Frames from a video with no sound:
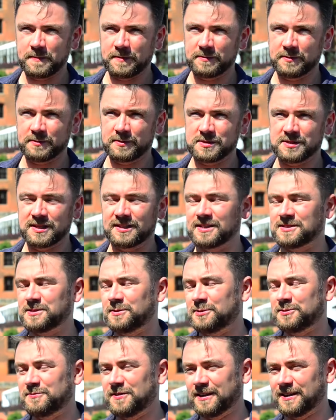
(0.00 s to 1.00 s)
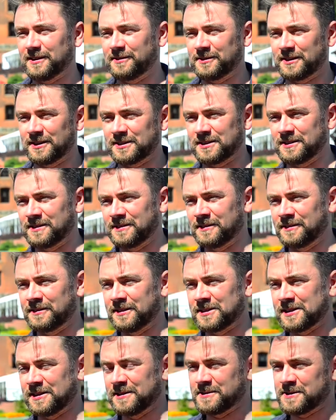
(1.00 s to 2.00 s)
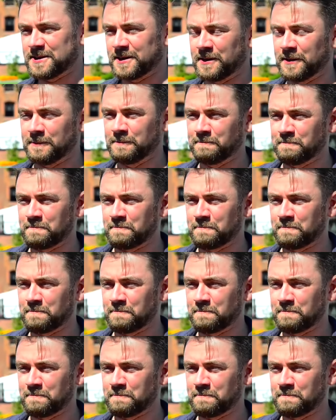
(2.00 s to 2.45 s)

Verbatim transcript: pewną konstatacją świata otacza, otaczającego.